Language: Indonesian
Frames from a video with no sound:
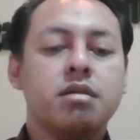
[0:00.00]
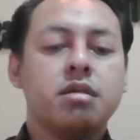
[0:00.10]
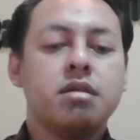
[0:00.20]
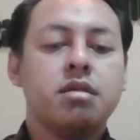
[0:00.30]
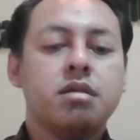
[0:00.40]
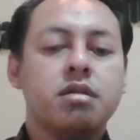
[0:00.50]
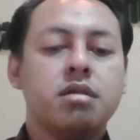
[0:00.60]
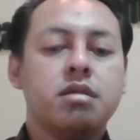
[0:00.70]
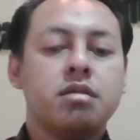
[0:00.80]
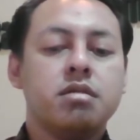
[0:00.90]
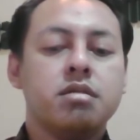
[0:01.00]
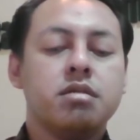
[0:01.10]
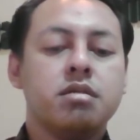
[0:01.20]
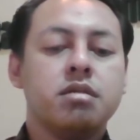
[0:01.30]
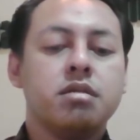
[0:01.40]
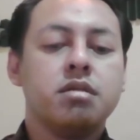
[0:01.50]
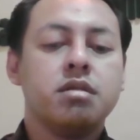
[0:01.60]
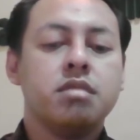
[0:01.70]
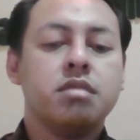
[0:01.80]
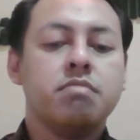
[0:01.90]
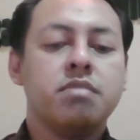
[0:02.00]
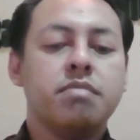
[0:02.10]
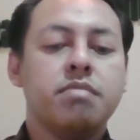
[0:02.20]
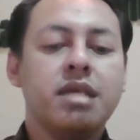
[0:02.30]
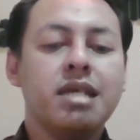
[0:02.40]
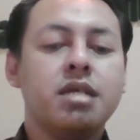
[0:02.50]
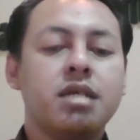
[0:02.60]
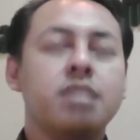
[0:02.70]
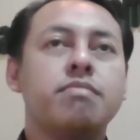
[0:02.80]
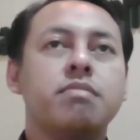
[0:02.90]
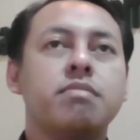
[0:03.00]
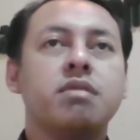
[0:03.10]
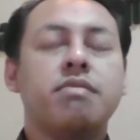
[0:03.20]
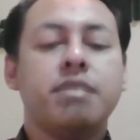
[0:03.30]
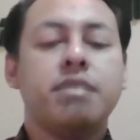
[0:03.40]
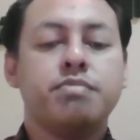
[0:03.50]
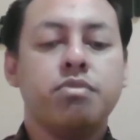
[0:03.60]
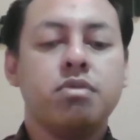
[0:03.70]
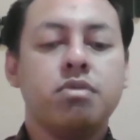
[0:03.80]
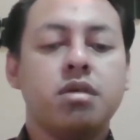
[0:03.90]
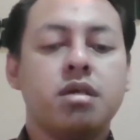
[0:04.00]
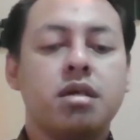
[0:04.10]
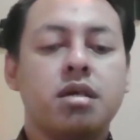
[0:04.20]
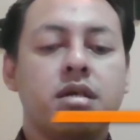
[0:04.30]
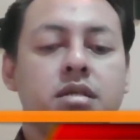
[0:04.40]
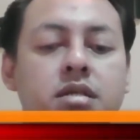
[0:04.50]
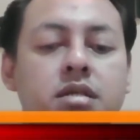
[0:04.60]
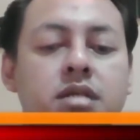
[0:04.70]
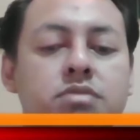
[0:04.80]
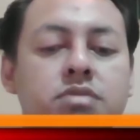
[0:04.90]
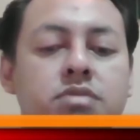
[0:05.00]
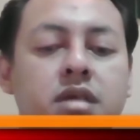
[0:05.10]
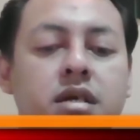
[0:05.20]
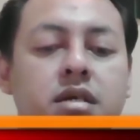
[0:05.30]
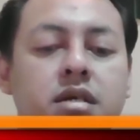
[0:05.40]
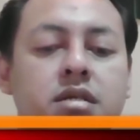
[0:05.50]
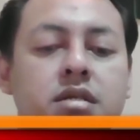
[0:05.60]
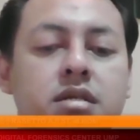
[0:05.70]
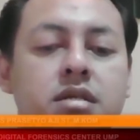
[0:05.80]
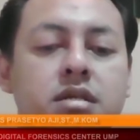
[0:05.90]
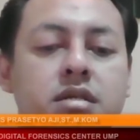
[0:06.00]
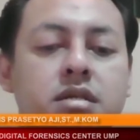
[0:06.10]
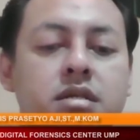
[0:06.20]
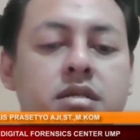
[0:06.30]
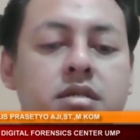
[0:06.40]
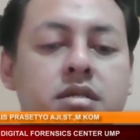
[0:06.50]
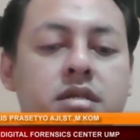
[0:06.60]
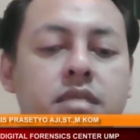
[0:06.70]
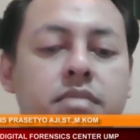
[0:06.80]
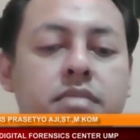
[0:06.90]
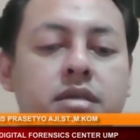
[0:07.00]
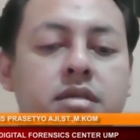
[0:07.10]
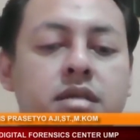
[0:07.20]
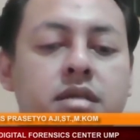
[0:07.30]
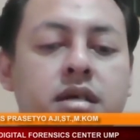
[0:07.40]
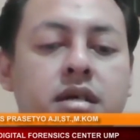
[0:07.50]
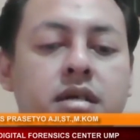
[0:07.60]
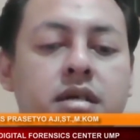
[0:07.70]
uh, memiliki ya, Facebook ya dan sudah uh, apa tidak